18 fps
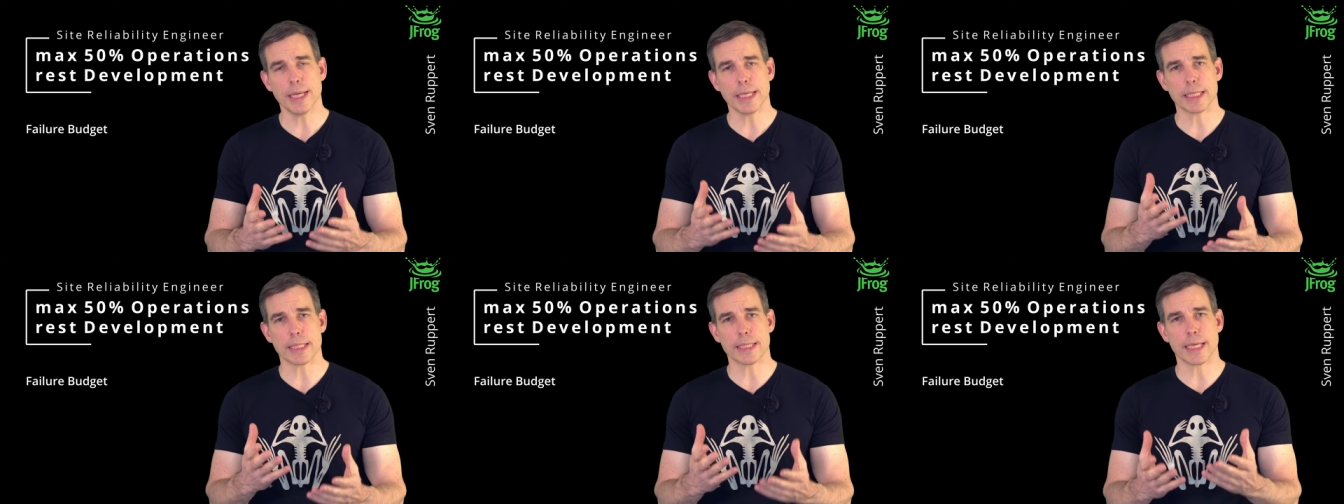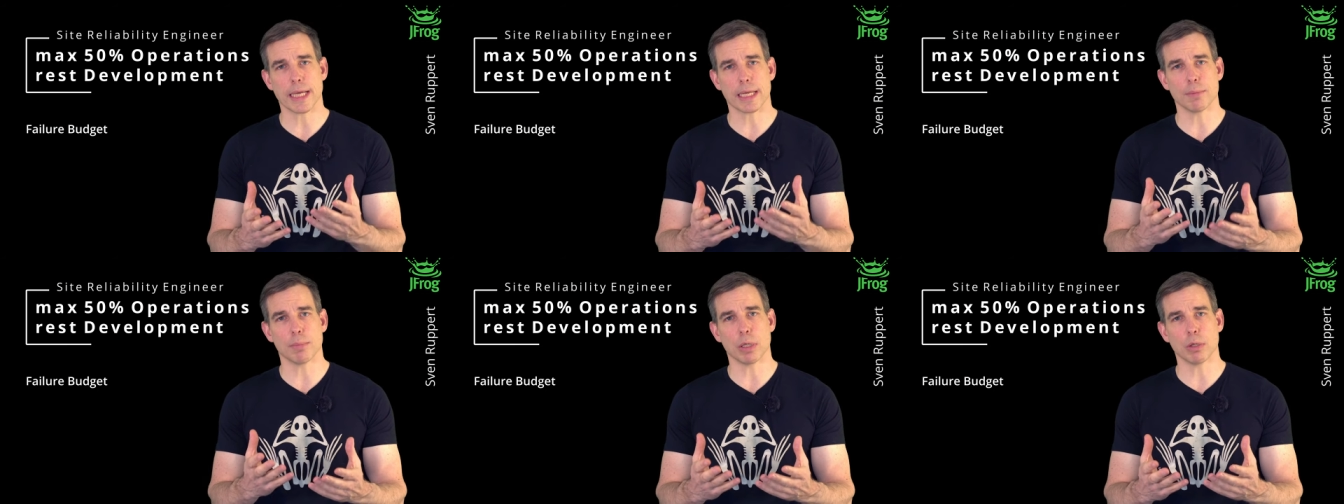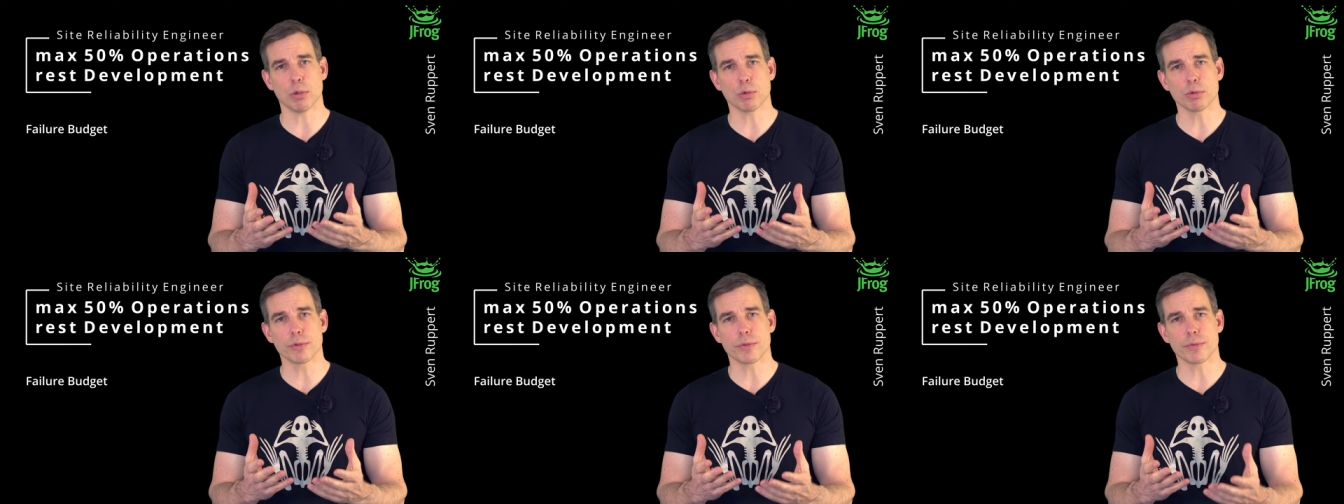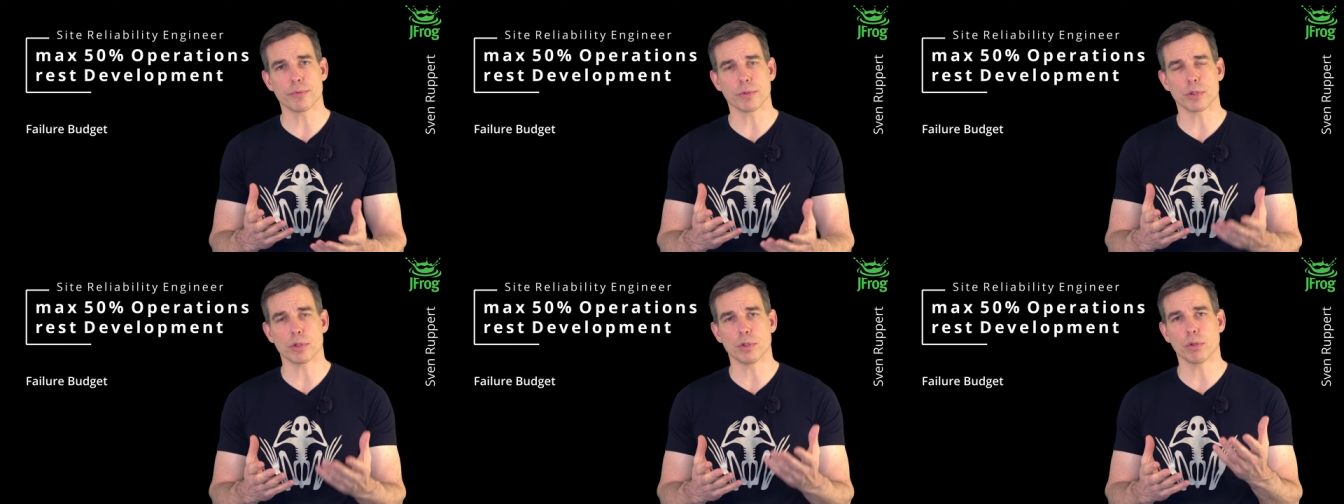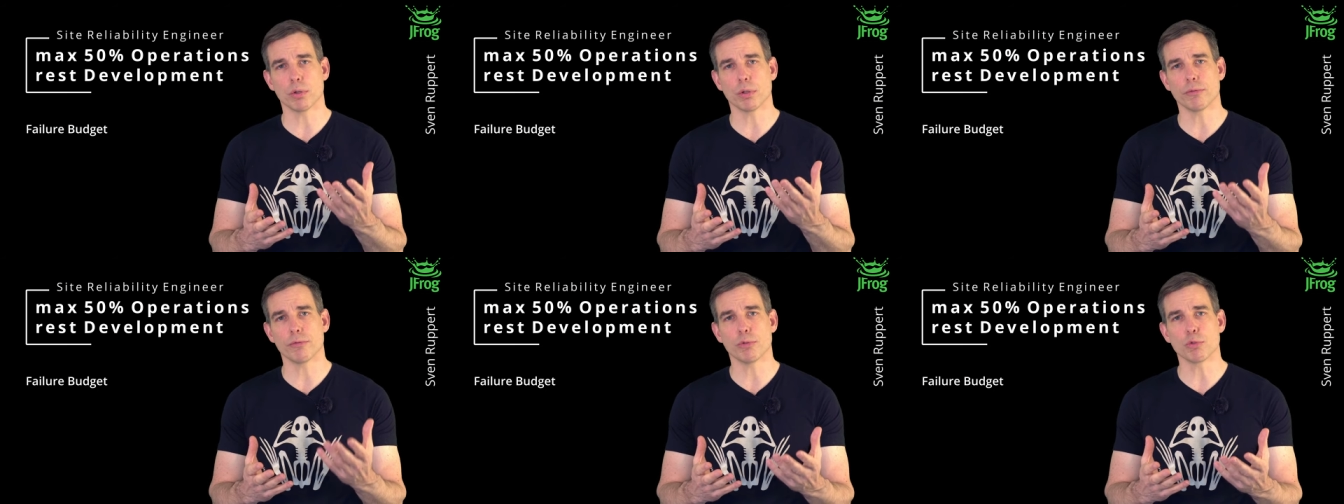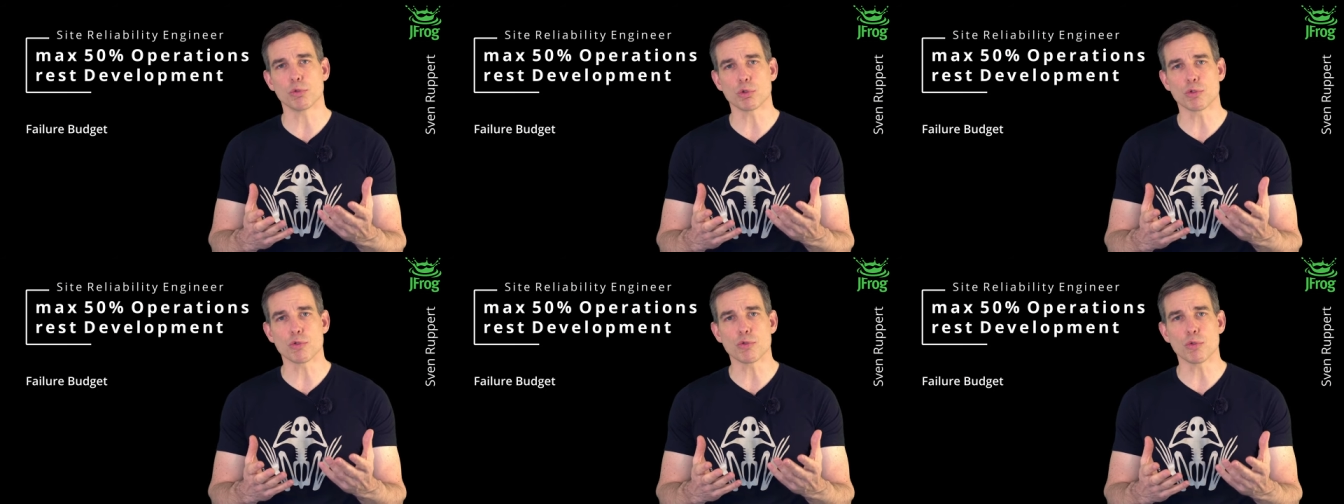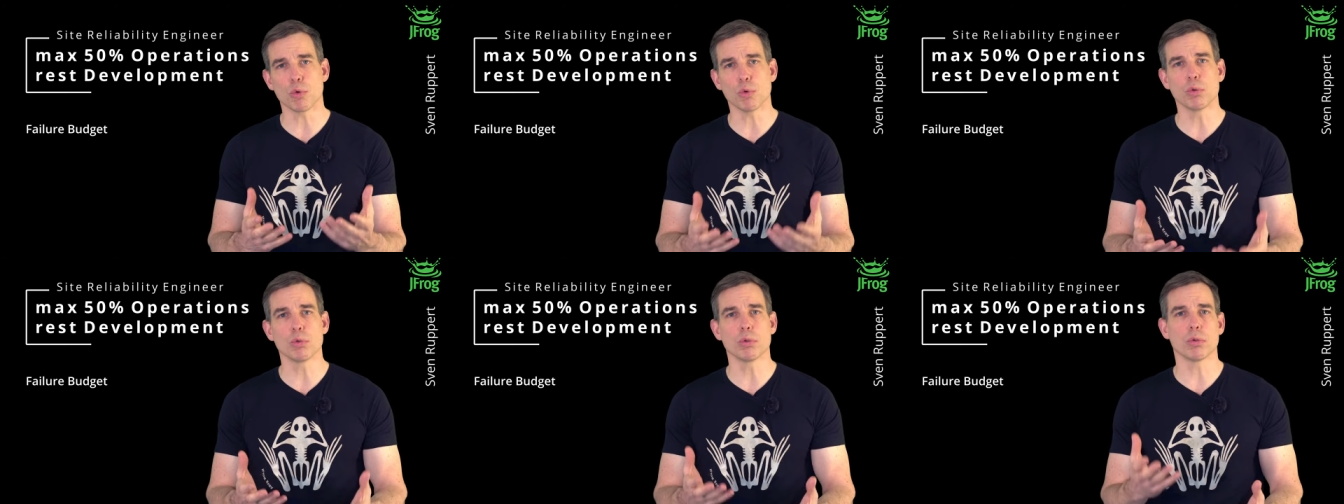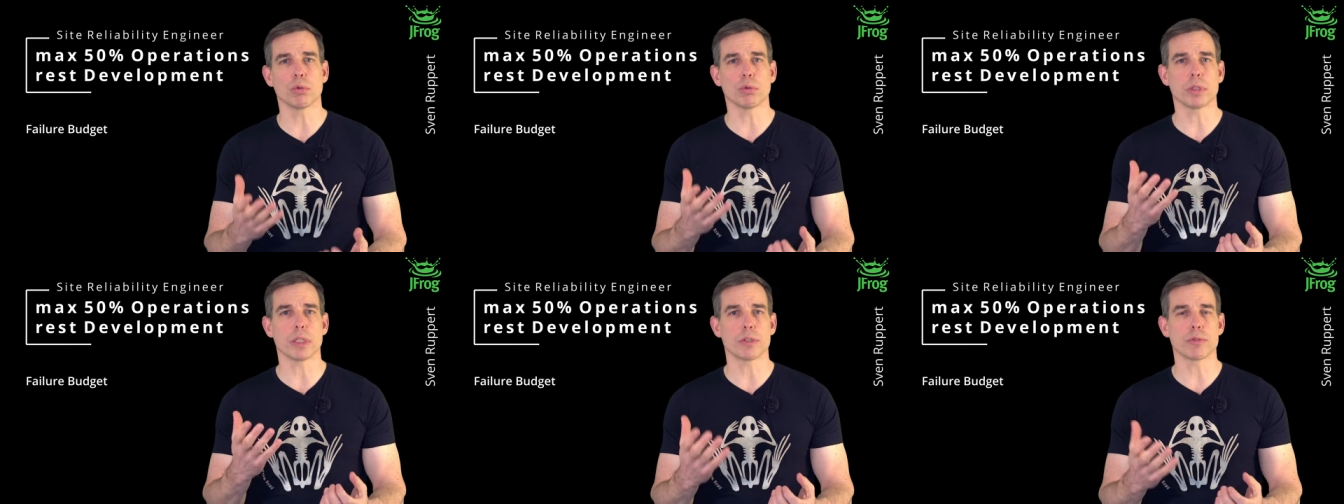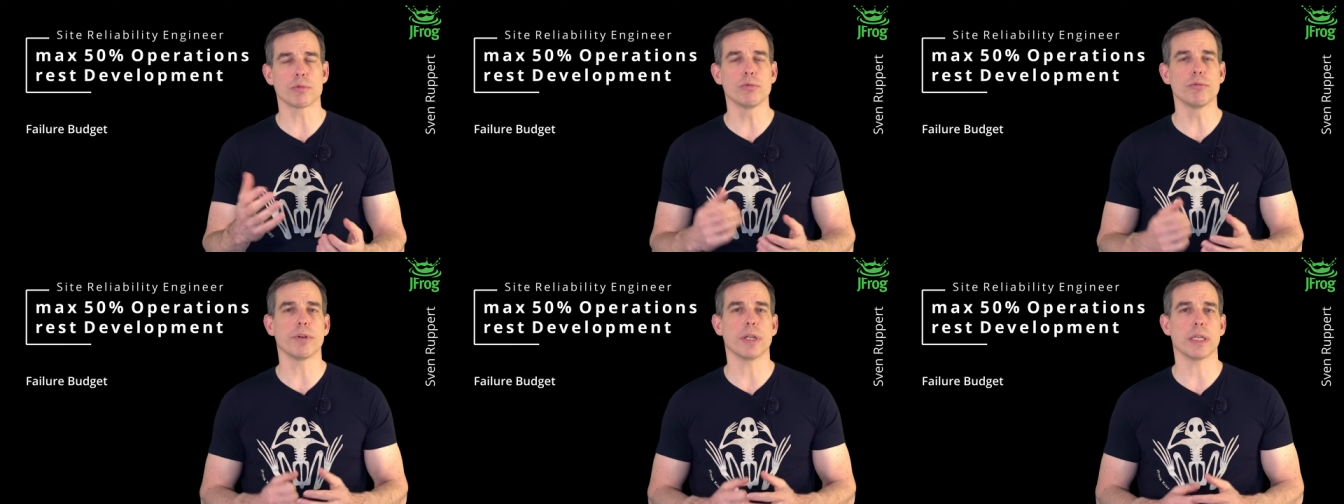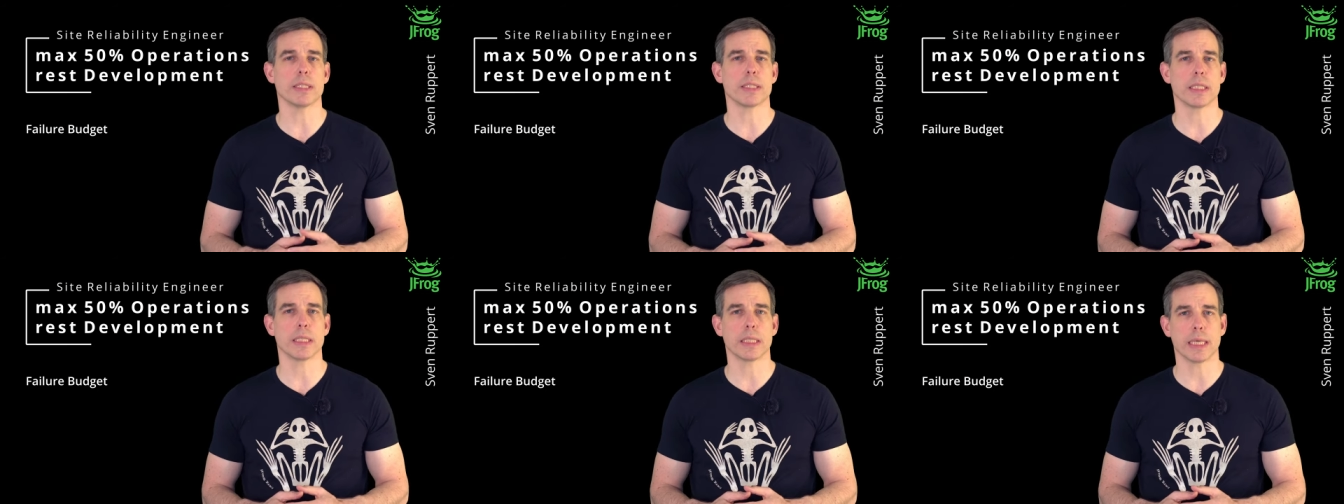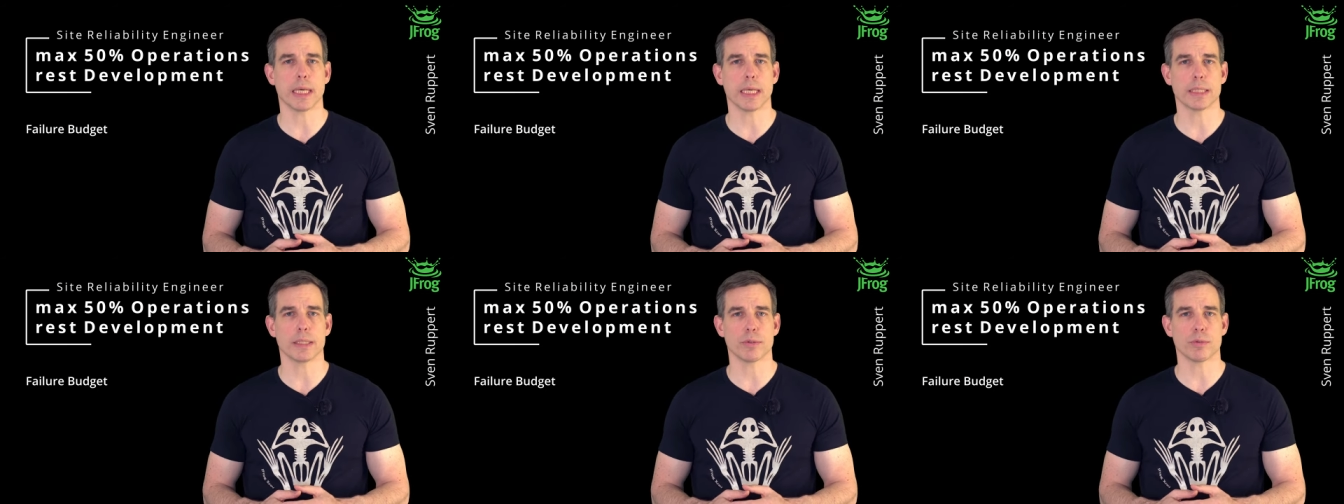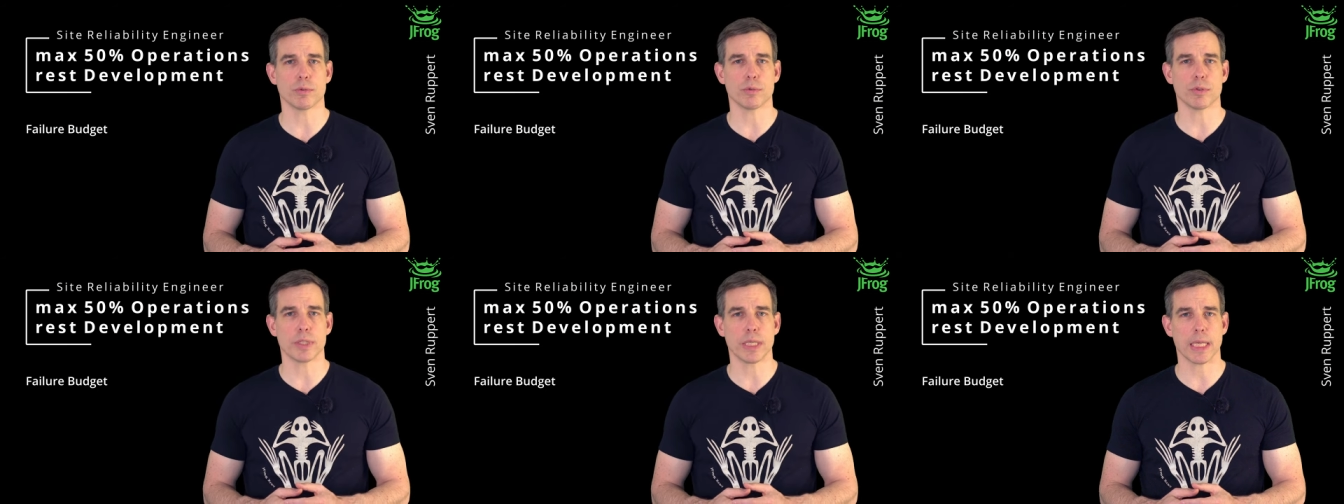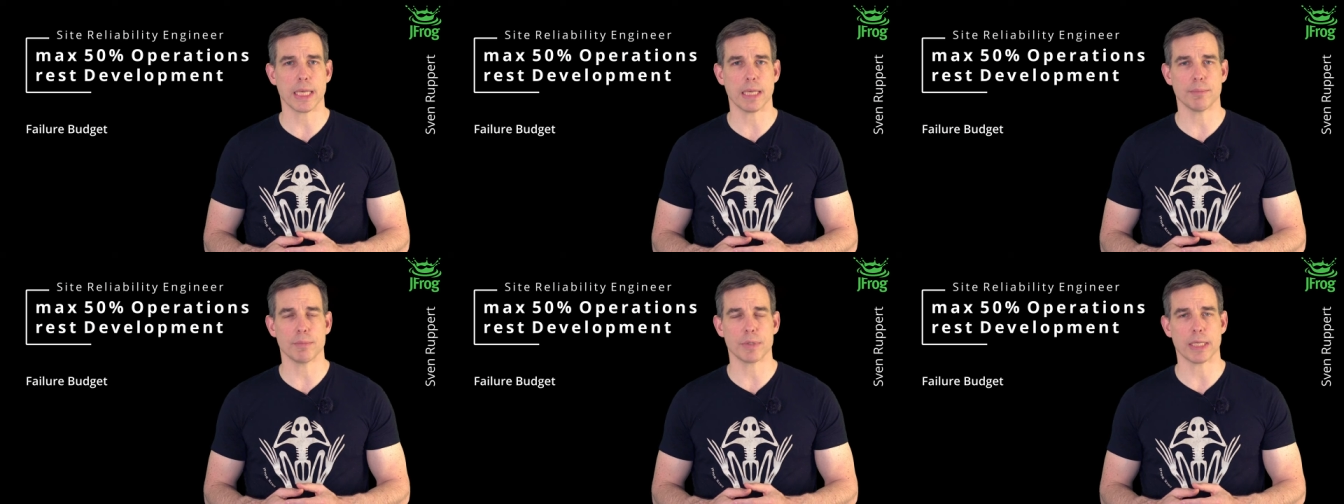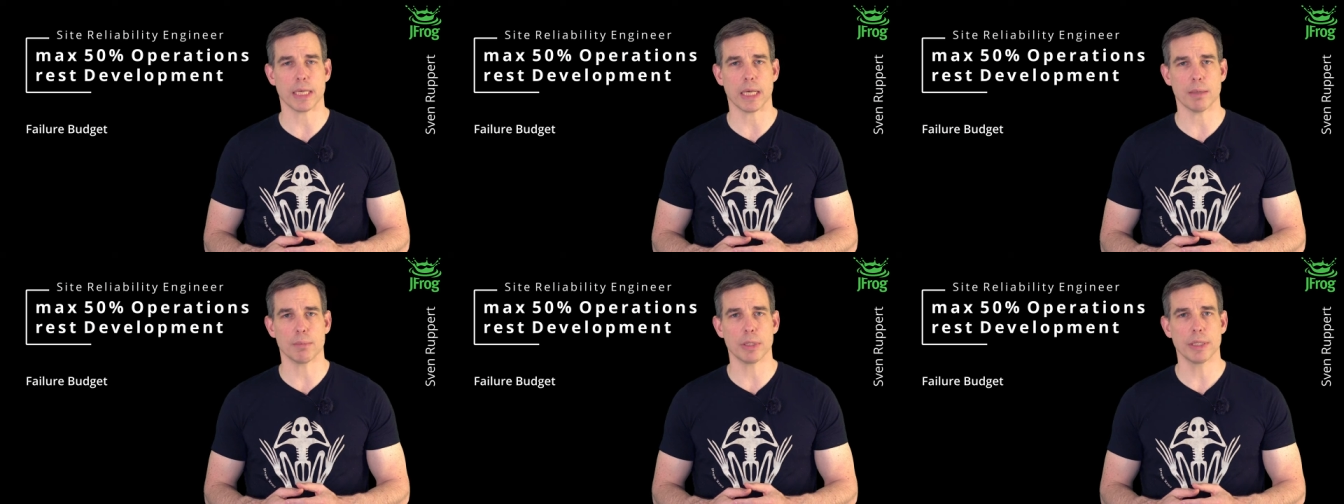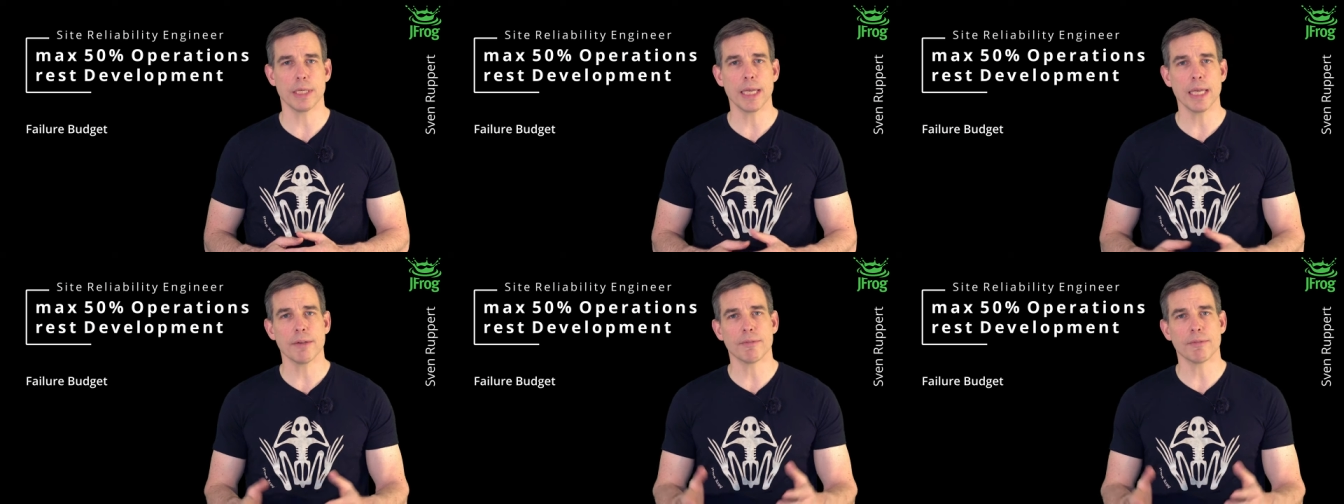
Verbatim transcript: dass ich eine Balance zwischen neuen Funktionen und der Zuverlässigkeit des Systems habe,